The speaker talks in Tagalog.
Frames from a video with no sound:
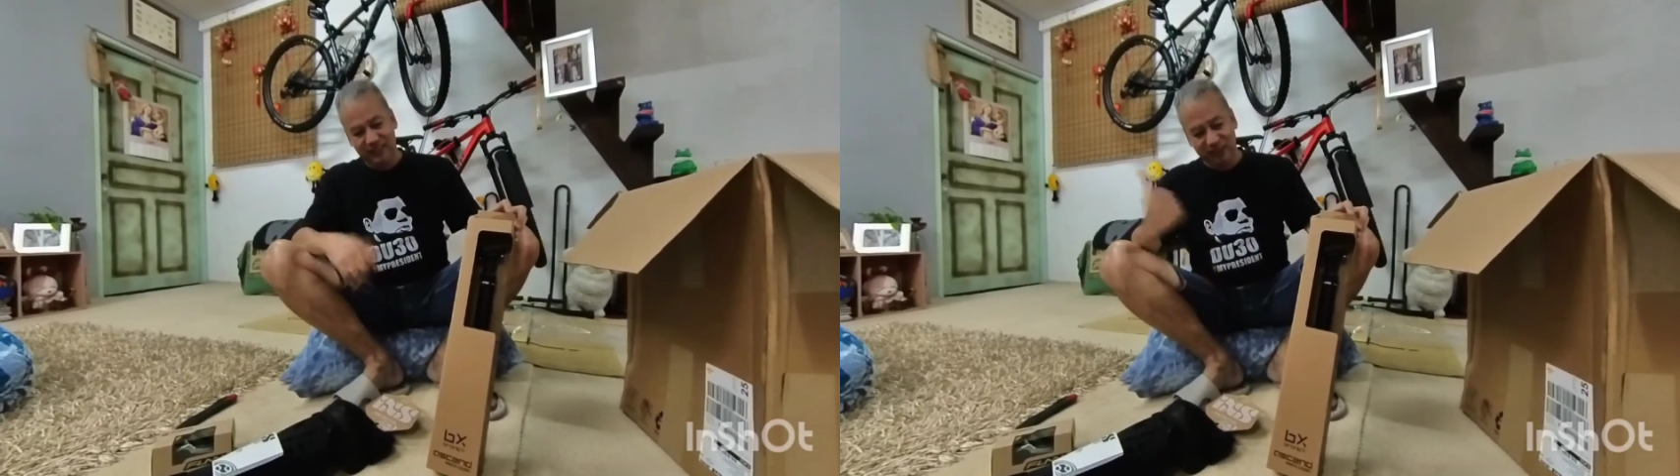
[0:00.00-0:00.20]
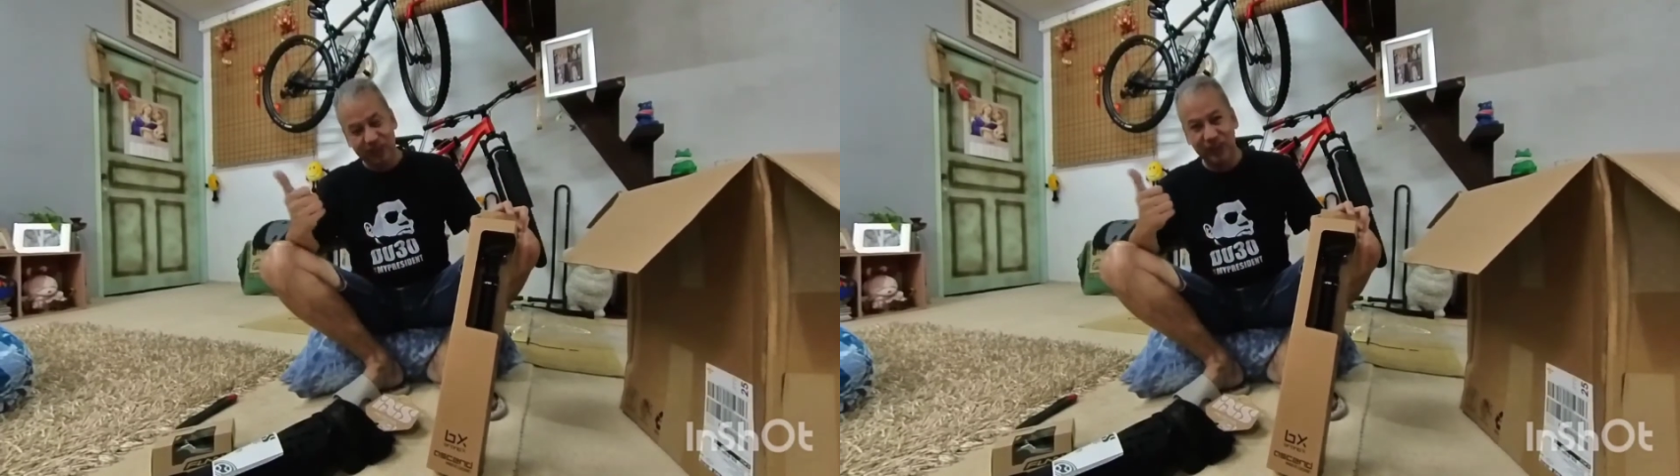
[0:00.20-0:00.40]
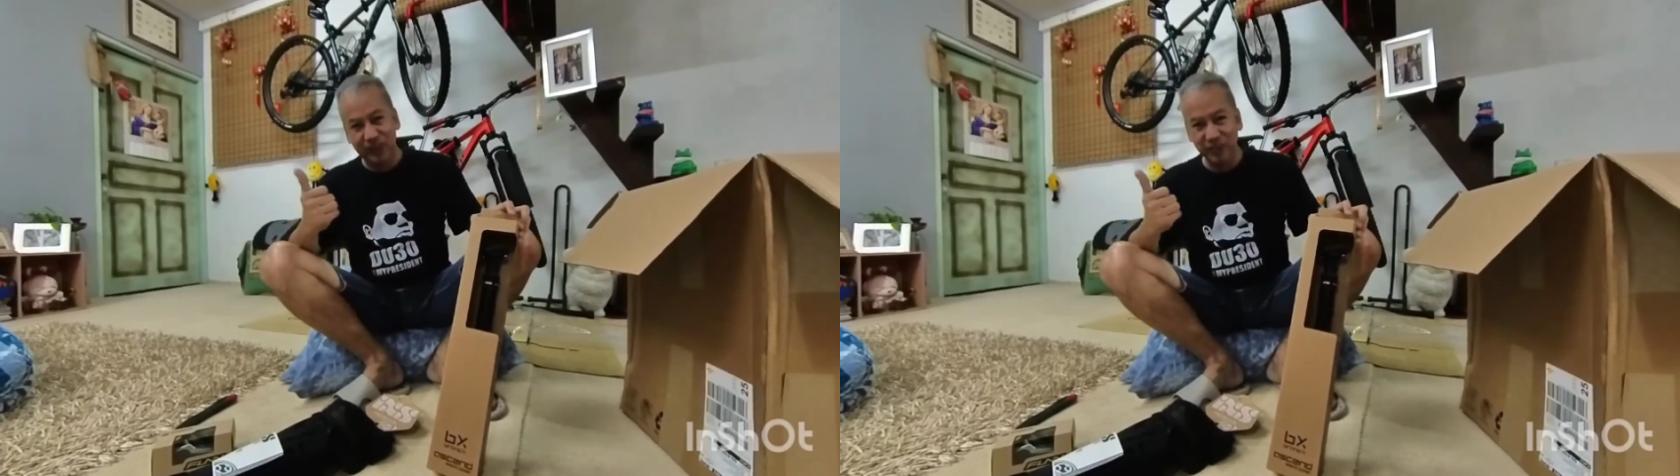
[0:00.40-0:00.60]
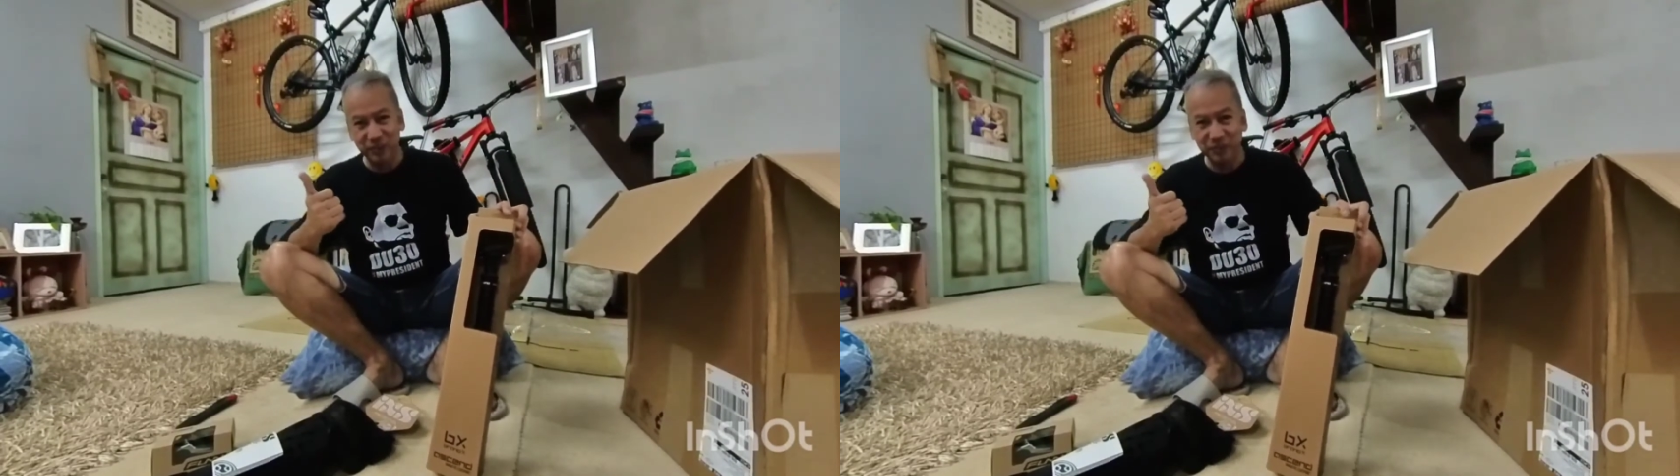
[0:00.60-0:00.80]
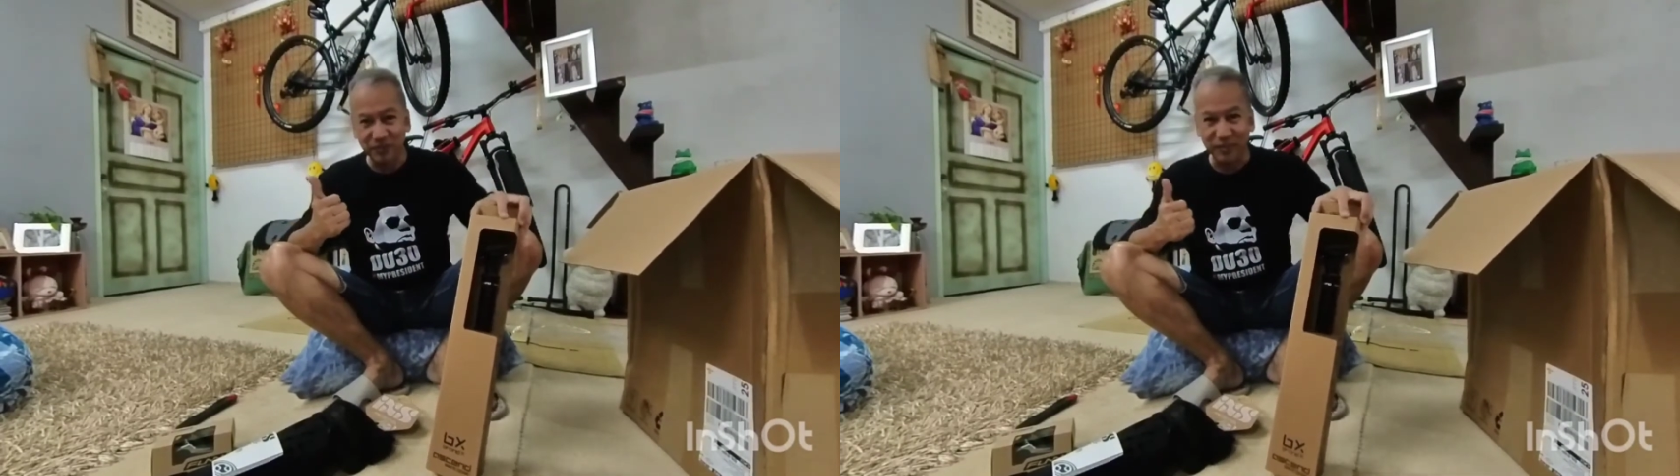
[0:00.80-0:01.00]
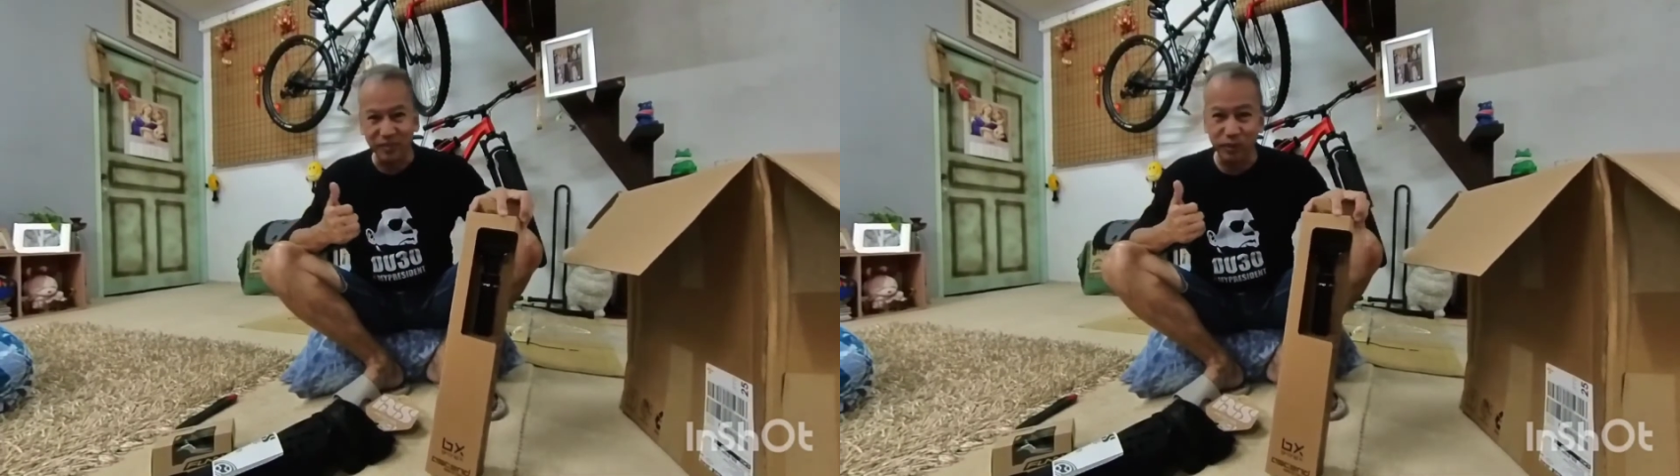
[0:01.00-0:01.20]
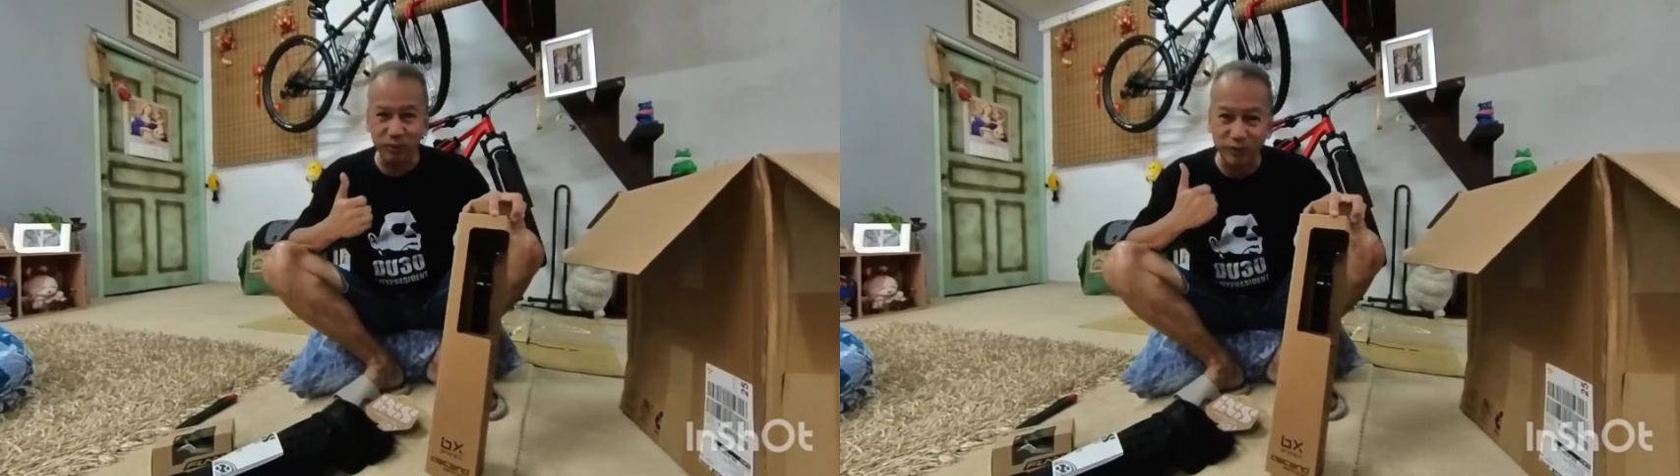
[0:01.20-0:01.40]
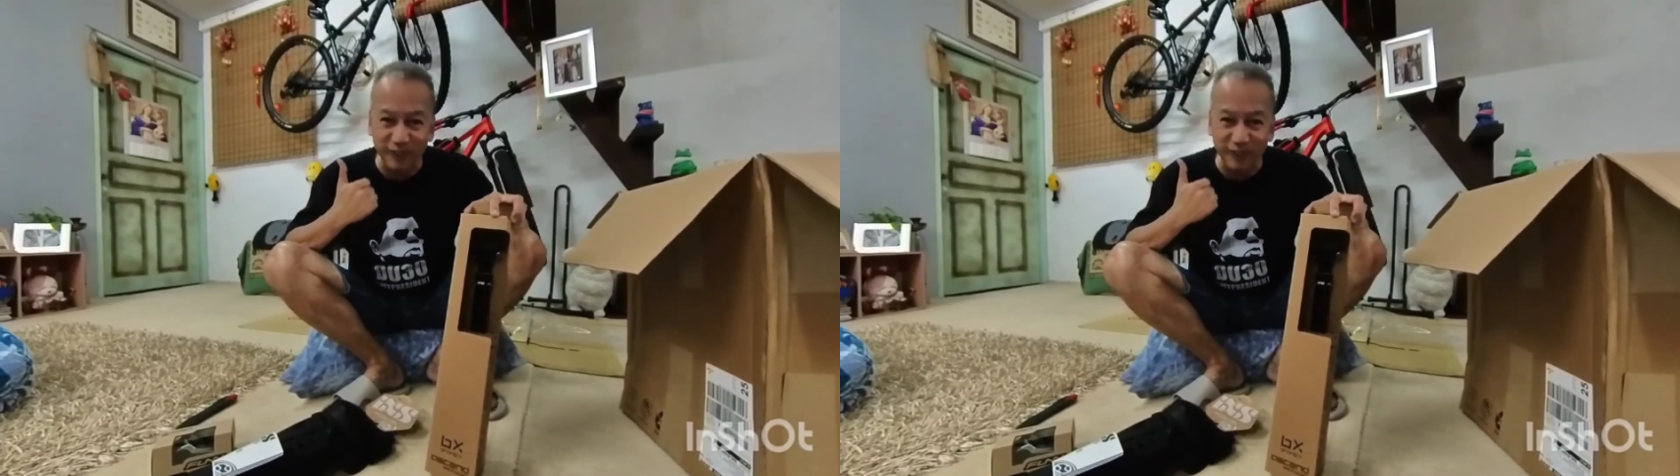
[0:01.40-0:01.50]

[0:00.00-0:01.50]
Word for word: So, don't